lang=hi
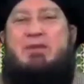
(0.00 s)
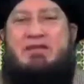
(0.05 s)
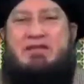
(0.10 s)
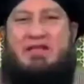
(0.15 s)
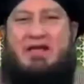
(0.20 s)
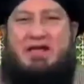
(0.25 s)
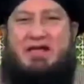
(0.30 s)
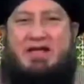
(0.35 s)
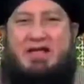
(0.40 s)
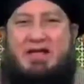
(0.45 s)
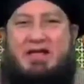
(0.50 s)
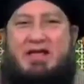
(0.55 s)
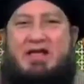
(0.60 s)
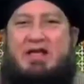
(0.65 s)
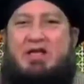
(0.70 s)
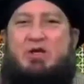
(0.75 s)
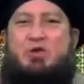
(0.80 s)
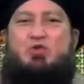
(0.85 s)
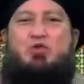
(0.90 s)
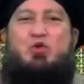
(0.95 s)
बनता है
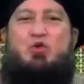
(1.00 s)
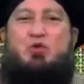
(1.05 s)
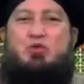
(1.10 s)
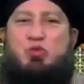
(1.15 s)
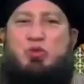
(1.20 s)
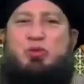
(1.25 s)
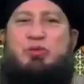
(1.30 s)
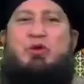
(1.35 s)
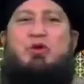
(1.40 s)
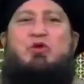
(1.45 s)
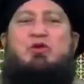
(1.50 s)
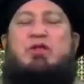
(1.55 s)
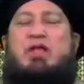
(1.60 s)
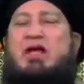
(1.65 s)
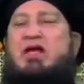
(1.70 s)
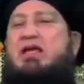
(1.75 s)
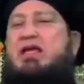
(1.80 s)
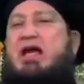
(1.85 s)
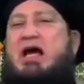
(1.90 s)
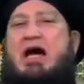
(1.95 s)
लेकिन वो उमूमी
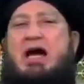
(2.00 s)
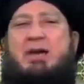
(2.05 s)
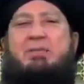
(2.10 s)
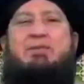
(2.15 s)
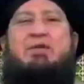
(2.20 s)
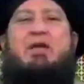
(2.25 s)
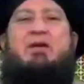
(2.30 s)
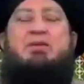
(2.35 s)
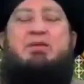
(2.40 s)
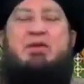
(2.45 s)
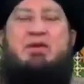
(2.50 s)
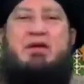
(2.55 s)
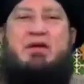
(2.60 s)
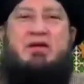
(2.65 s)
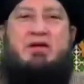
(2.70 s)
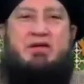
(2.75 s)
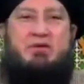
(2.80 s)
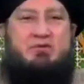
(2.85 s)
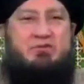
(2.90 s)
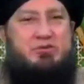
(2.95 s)
होता है कि आपके अभी
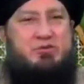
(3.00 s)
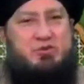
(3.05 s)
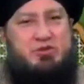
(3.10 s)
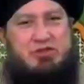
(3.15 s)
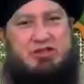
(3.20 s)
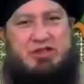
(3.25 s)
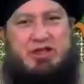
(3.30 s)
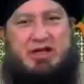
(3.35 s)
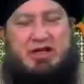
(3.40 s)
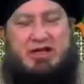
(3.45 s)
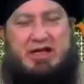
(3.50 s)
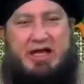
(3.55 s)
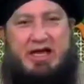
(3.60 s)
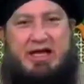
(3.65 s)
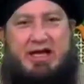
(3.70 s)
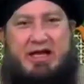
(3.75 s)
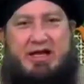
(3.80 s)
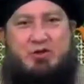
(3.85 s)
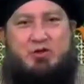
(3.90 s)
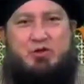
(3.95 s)
अगर उसी तरह के
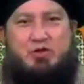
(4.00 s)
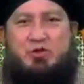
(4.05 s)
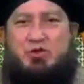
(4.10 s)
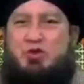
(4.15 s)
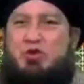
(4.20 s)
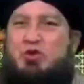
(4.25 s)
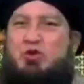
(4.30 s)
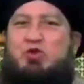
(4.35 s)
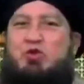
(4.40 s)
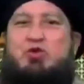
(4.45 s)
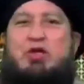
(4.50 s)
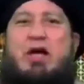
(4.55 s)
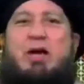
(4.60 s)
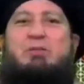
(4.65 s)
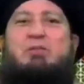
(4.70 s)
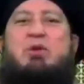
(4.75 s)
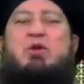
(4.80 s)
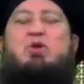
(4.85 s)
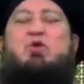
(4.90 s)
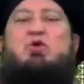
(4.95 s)
हालात हों तो
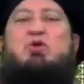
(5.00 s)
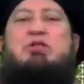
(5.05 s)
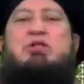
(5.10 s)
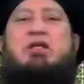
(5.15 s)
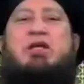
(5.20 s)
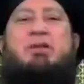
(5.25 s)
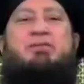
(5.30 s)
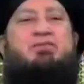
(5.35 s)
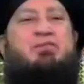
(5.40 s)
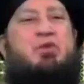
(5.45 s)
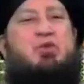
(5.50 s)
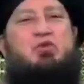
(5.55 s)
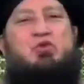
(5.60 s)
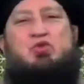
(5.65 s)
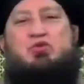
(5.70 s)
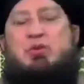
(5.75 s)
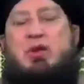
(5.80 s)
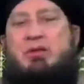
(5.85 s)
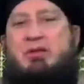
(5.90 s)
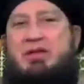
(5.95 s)
आप बिल्कुल जो है
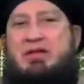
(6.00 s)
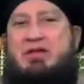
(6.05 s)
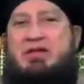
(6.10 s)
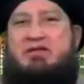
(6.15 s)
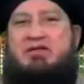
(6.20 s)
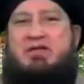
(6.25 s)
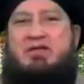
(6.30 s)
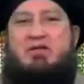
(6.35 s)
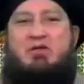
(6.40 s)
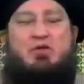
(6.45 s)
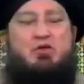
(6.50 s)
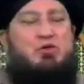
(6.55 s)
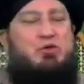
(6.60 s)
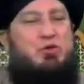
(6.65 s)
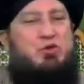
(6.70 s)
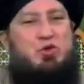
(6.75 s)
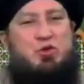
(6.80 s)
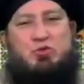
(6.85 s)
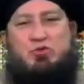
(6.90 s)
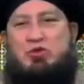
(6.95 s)
उस पर अमल कर सकते हो उस
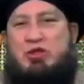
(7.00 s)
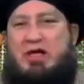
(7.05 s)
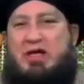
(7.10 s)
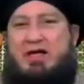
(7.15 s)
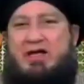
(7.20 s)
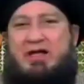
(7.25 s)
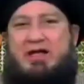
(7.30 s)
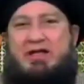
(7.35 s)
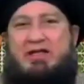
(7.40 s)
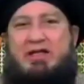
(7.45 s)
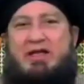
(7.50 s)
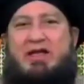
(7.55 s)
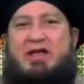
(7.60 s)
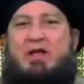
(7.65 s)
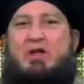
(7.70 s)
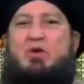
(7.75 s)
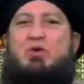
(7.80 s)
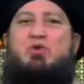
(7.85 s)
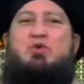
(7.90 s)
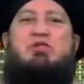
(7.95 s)
पर कोई मजाका नहीं है
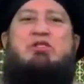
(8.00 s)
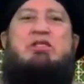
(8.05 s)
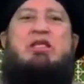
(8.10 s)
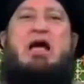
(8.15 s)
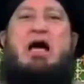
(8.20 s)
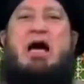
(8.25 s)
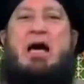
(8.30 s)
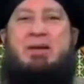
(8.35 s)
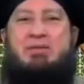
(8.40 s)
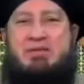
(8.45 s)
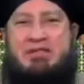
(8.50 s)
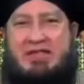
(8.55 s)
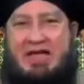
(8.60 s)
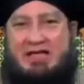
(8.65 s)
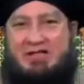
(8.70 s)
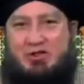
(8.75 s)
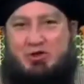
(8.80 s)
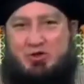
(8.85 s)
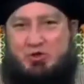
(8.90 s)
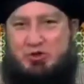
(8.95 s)
उसकी आम
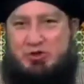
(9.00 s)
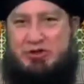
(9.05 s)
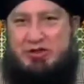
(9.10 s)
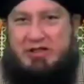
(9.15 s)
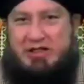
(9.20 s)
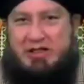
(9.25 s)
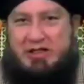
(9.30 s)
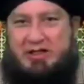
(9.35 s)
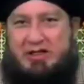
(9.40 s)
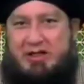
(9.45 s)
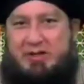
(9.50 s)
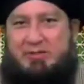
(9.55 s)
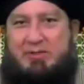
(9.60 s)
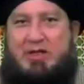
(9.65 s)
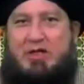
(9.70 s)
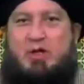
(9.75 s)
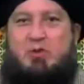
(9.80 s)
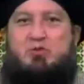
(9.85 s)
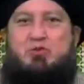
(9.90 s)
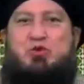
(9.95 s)
इजाज़त होती है
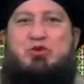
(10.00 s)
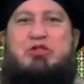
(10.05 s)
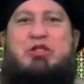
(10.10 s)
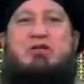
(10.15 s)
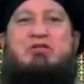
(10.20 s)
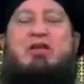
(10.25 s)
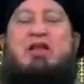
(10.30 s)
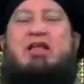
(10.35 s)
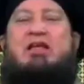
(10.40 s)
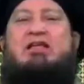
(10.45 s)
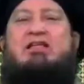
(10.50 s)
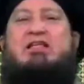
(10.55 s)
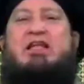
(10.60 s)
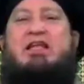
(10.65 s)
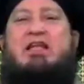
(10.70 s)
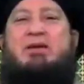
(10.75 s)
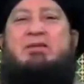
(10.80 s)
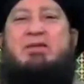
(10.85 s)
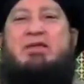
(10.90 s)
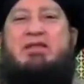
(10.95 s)
बाकी पूछने वाले का
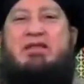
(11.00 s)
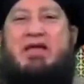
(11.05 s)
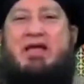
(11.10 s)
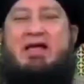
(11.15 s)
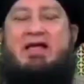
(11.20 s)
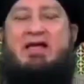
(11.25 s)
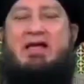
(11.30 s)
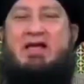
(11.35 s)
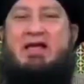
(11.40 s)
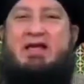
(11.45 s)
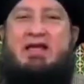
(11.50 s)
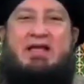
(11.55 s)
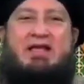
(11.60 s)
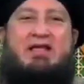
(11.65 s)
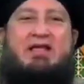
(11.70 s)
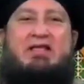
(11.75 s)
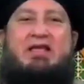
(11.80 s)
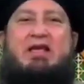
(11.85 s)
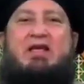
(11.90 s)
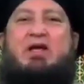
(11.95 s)
जरिया बनता है
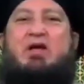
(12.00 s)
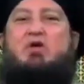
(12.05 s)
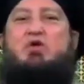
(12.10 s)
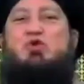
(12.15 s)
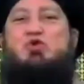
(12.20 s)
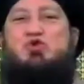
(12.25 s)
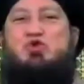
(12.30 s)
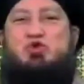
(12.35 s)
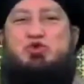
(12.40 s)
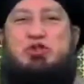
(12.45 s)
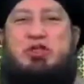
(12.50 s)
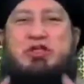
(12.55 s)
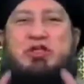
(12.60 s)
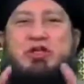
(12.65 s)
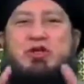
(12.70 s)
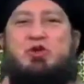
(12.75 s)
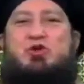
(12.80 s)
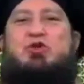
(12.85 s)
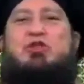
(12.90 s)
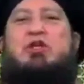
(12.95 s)
लेकिन ये कि खसूसियत
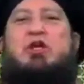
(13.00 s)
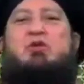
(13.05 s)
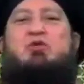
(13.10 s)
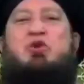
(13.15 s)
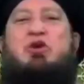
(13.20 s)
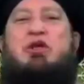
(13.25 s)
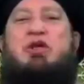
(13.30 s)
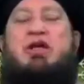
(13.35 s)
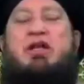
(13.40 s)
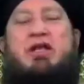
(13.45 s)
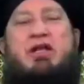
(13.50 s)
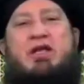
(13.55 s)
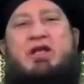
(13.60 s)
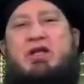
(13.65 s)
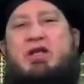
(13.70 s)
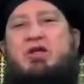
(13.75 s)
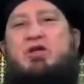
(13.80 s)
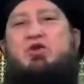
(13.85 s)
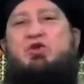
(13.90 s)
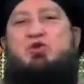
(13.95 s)
नहीं होती कि वही करे
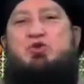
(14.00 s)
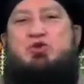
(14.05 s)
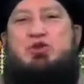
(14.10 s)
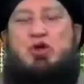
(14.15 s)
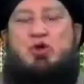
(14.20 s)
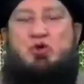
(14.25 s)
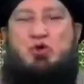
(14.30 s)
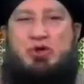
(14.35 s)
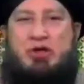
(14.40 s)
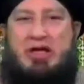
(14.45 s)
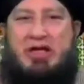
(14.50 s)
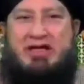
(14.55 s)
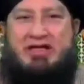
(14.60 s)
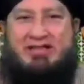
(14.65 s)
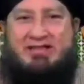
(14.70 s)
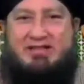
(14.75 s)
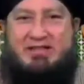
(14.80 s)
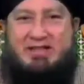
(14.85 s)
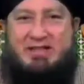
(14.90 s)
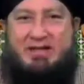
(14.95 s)
कि दूसरा कोई ना
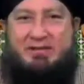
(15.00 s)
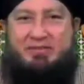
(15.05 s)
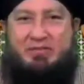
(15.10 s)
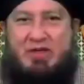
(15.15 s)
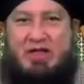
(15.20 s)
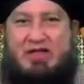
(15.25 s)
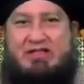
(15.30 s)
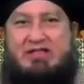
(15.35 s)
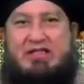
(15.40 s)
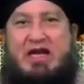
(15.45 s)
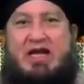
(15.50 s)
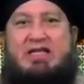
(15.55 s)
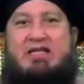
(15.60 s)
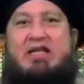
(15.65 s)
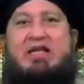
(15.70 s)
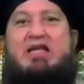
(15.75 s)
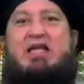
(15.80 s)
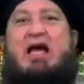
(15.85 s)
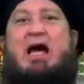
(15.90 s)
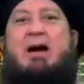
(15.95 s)
कर सके या
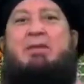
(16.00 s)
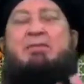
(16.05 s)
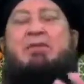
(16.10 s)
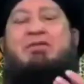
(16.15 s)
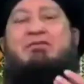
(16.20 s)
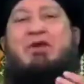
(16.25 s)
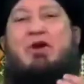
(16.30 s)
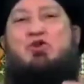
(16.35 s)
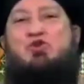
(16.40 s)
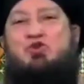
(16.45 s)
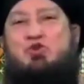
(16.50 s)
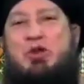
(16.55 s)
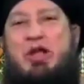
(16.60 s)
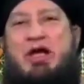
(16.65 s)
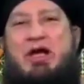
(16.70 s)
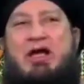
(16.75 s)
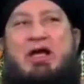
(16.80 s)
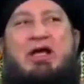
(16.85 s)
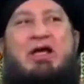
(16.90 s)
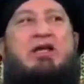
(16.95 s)
ये कि आपने माँ
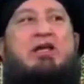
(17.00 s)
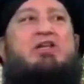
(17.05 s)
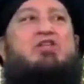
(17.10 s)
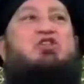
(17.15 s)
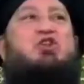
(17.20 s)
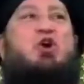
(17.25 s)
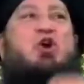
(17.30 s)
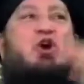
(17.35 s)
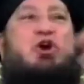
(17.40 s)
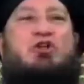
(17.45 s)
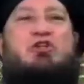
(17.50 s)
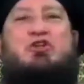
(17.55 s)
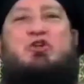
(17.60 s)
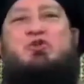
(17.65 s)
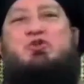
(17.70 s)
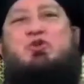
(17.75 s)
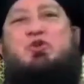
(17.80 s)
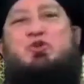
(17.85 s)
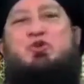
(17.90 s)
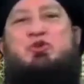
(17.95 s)
सुना किसी और
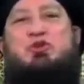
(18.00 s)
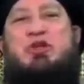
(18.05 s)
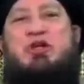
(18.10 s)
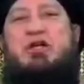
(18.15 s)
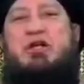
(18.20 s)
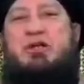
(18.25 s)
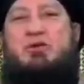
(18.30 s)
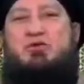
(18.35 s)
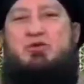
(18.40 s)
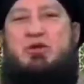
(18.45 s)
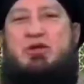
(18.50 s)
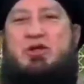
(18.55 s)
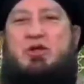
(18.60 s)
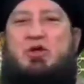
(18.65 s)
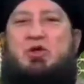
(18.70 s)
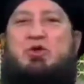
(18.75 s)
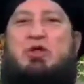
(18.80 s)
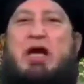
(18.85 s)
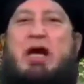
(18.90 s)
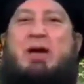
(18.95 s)
शख्स को कोई तकलीफ हुई
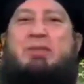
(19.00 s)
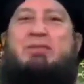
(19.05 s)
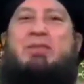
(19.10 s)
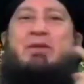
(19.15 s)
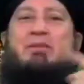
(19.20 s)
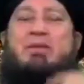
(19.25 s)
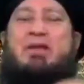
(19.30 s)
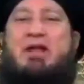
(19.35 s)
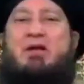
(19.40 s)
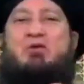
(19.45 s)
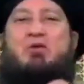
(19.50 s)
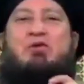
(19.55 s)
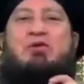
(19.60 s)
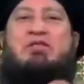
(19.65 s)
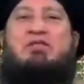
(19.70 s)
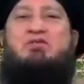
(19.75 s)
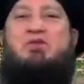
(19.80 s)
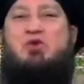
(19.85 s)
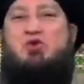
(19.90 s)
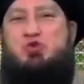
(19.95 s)
तो आपने मेरा वो
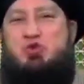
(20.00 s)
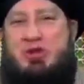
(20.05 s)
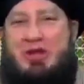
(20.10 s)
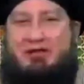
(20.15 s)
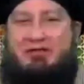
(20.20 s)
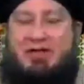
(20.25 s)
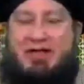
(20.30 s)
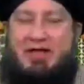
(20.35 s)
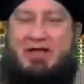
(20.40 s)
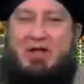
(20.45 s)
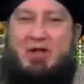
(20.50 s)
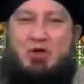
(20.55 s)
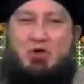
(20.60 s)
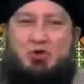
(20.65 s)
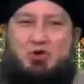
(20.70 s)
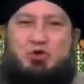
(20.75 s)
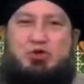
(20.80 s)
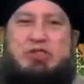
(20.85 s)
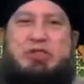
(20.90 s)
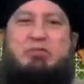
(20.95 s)
वजीफ़ा सुना हुआ है
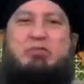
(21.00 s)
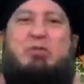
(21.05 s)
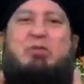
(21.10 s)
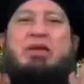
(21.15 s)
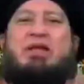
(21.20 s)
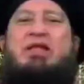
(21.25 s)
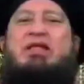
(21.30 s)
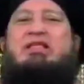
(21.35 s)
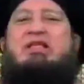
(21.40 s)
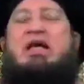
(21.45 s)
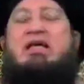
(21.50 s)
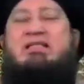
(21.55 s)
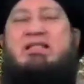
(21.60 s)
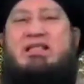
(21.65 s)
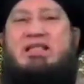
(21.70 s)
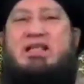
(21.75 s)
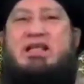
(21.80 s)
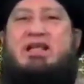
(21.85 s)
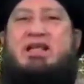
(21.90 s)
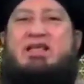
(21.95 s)
उसकी भी मैंने
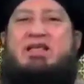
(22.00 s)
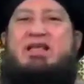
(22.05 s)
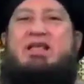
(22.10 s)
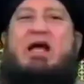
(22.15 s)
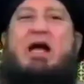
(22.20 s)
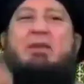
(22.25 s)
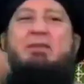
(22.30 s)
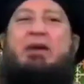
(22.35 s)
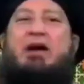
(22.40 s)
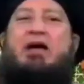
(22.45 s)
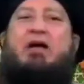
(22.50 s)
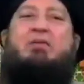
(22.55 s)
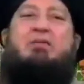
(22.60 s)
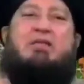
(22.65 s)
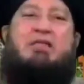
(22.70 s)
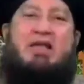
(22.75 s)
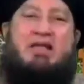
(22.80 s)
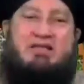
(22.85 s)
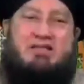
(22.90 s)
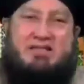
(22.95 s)
इजाज़त दे रखी कि आप आगे
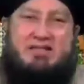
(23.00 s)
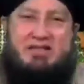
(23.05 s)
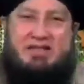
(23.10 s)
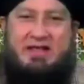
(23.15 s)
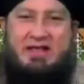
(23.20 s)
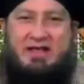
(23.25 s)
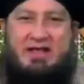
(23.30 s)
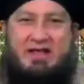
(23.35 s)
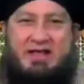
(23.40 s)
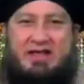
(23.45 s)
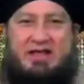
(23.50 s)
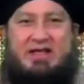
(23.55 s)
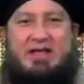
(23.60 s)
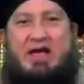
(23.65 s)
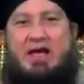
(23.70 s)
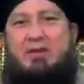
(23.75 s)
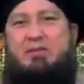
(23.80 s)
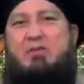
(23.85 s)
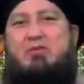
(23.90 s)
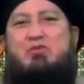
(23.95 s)
बता सकते हैं कि
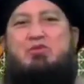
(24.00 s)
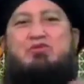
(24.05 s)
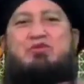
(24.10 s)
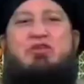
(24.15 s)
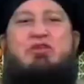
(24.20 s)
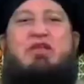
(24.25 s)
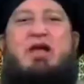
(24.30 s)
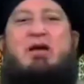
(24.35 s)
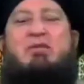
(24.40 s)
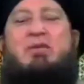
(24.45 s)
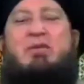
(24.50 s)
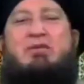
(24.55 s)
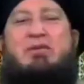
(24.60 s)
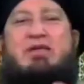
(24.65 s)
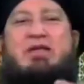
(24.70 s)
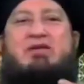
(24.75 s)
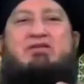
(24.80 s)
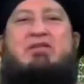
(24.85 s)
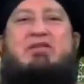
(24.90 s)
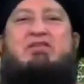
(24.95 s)
हाँ भी मुफ्ती साहब
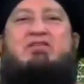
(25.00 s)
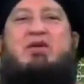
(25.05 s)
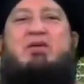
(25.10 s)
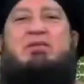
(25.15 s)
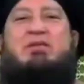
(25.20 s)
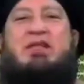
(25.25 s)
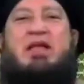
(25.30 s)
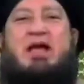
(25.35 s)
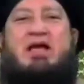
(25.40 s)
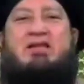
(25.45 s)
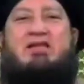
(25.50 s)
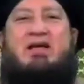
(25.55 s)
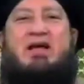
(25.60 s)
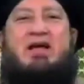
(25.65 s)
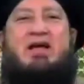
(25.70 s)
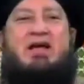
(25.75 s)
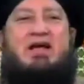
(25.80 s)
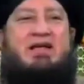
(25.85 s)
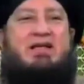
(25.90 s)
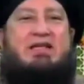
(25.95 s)
हमें ये वजीफ़ा बताया
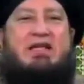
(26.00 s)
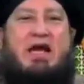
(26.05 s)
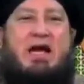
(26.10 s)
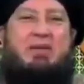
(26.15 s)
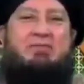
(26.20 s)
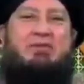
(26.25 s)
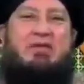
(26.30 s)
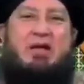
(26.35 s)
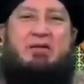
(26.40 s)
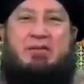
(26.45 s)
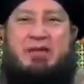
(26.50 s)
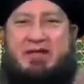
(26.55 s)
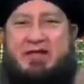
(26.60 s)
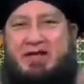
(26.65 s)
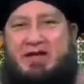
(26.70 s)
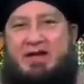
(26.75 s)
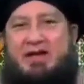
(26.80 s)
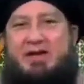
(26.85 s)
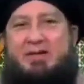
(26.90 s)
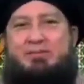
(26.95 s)
था ये आप ये अमल
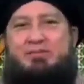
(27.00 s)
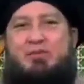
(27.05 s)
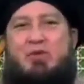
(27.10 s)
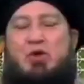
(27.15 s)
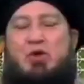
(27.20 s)
कर लें